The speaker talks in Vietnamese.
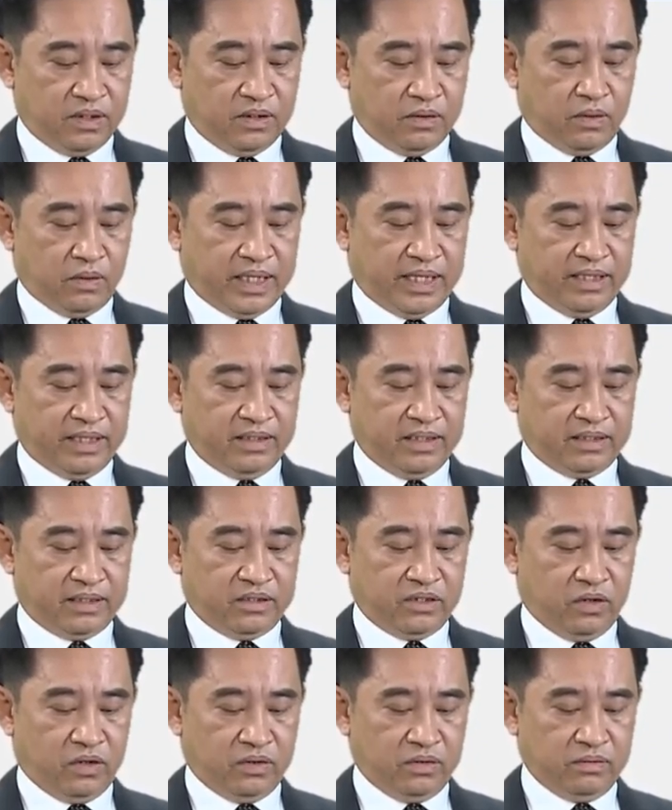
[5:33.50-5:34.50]
Qua đại dịch,
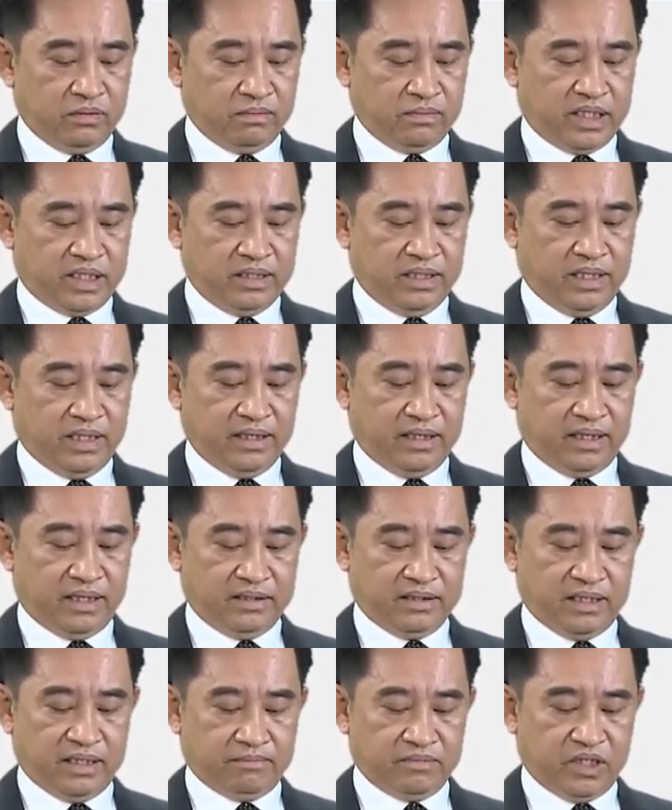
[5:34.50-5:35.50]
số bệnh nhân
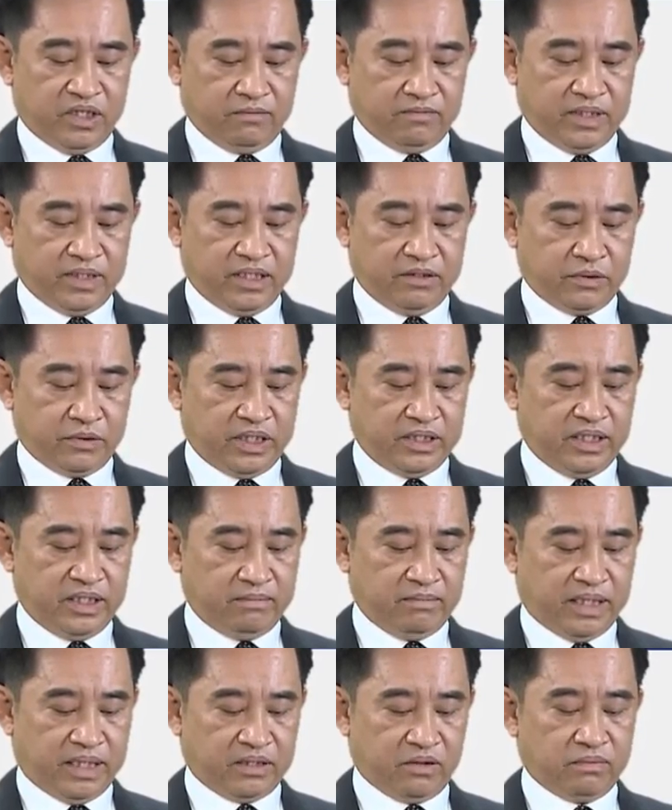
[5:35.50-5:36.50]
cần chăm sóc và điều trị
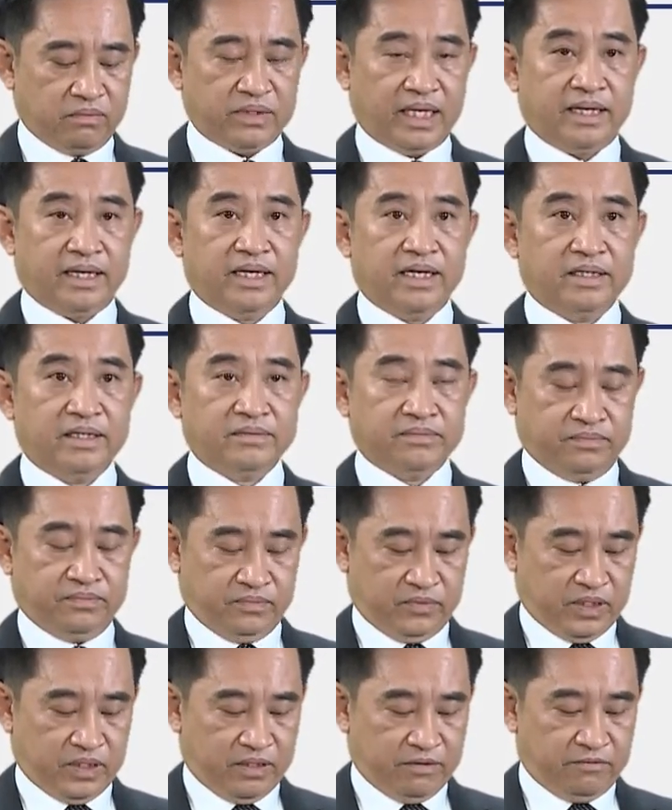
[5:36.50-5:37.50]
tim mạch cũng tăng lên.
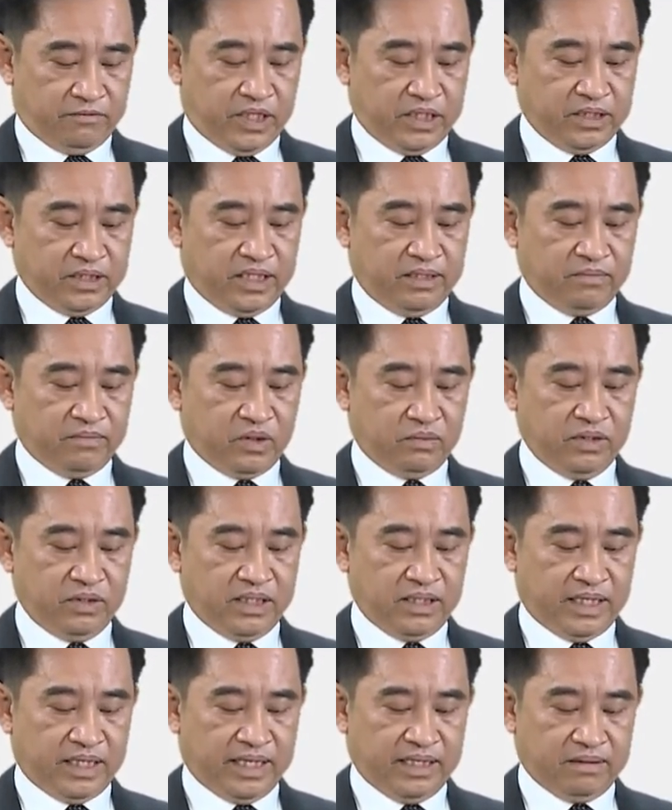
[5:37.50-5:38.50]
Viện tim cũng
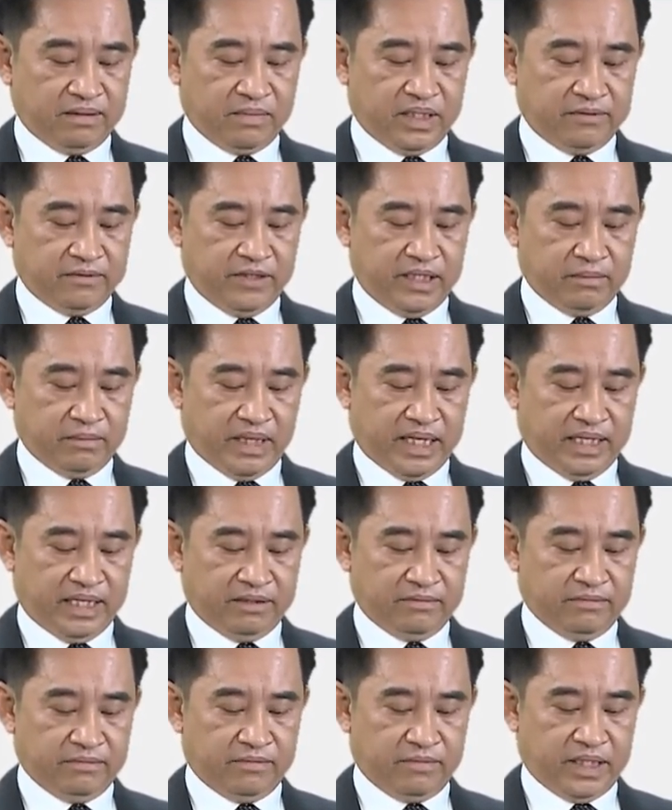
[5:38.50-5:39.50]
như các bệnh viện
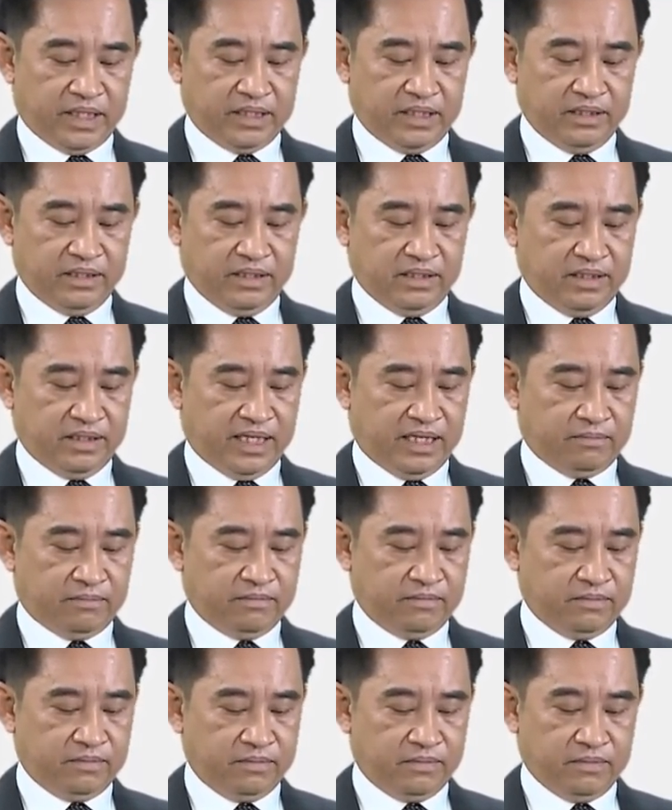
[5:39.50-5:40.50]
bạn và những người
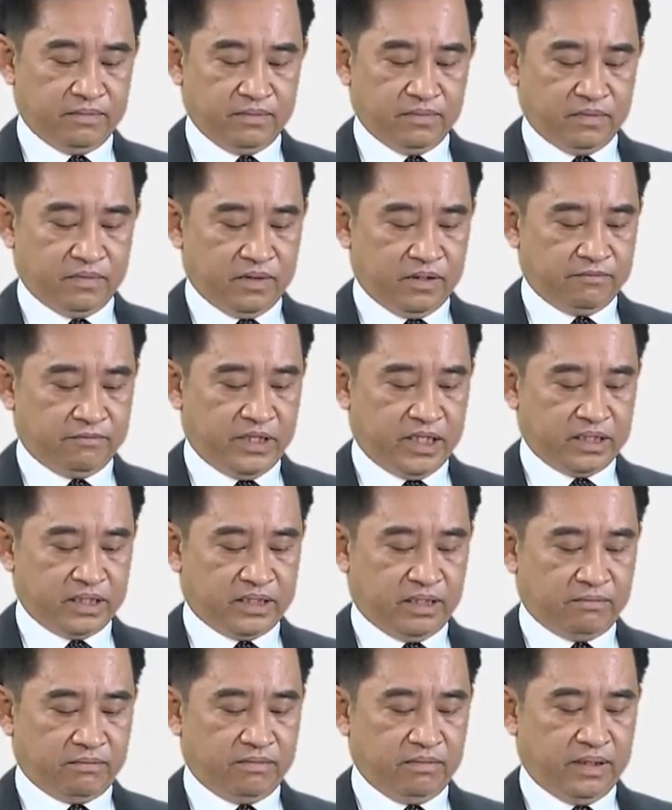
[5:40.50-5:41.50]
làm việc
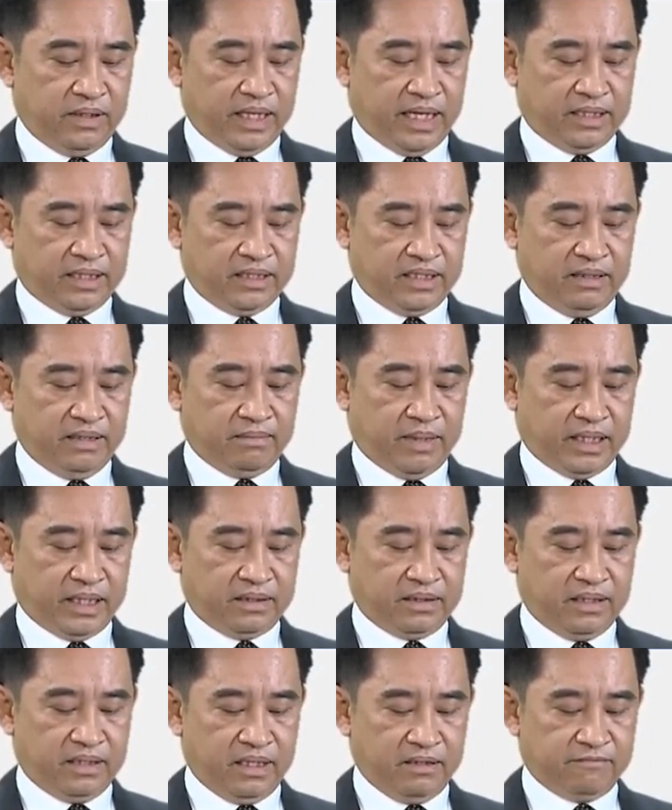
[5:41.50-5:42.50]
trong ngành tim mạch
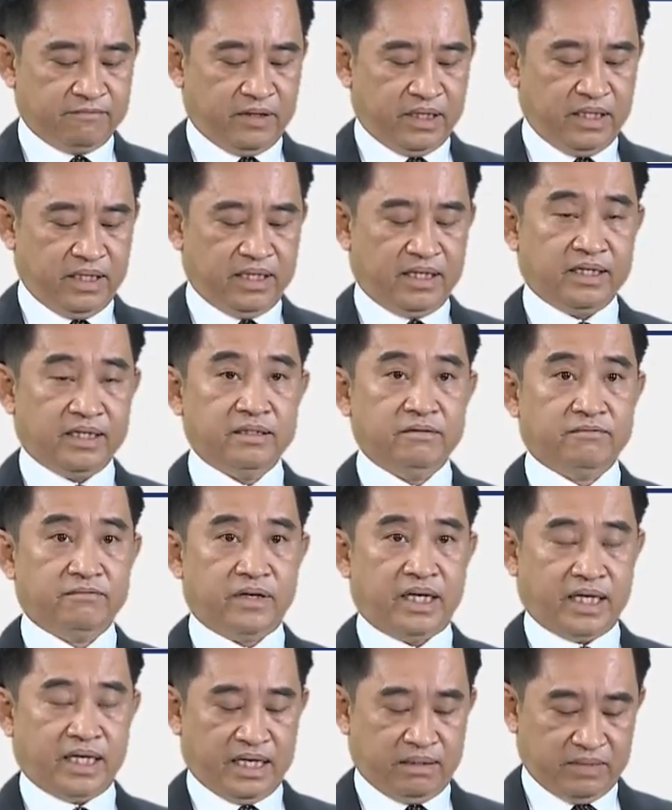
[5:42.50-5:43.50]
rất phấn khởi
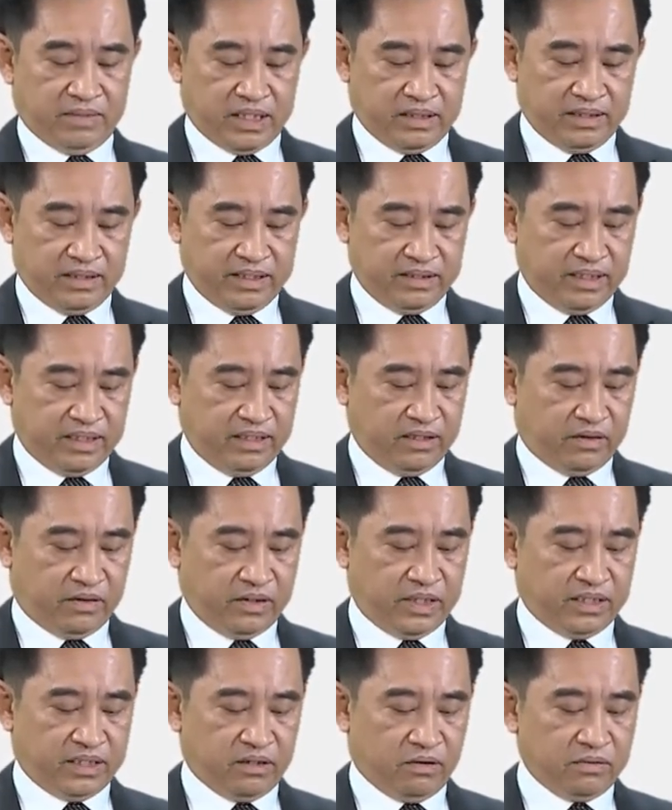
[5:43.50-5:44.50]
và cảm ơn Liên chi
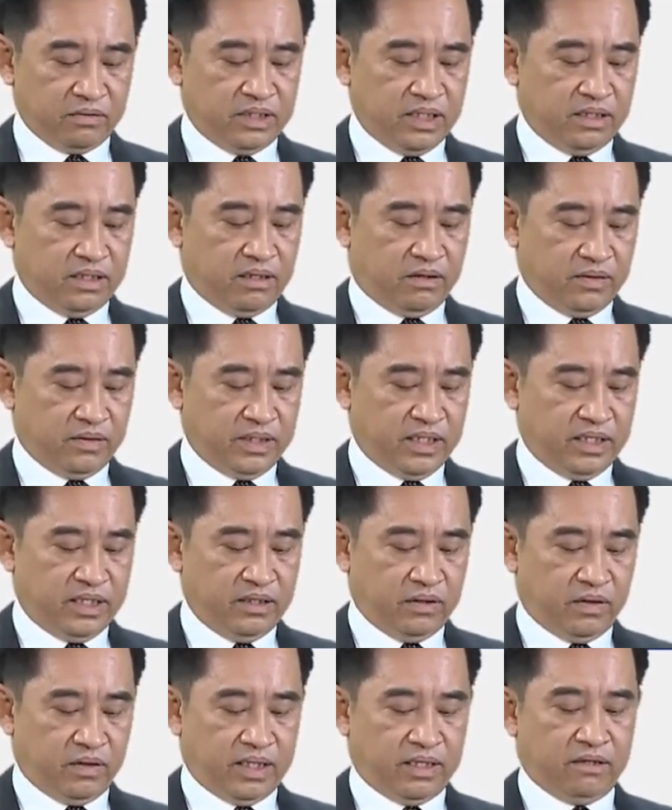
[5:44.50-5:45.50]
hội đã tổ chức hội nghị
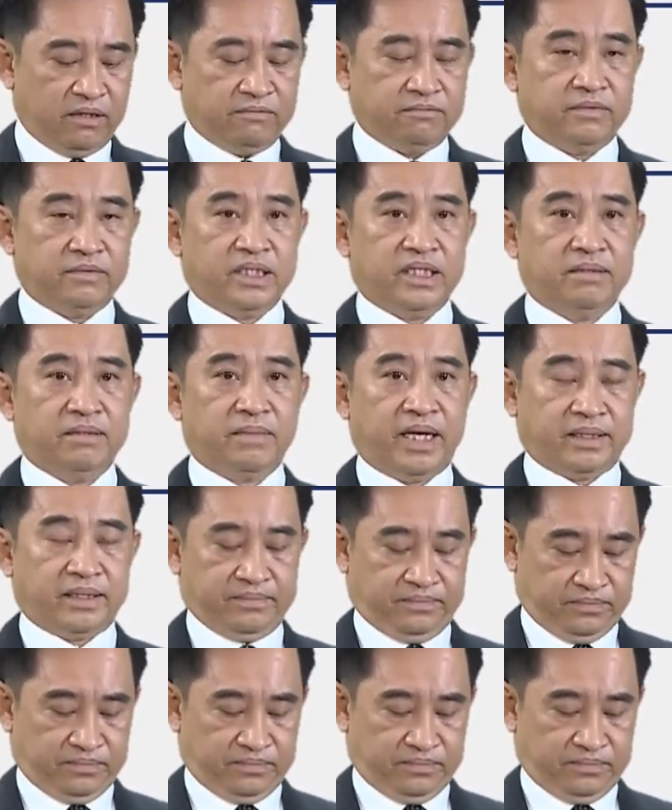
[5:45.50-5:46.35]
khoa học về tim mạch.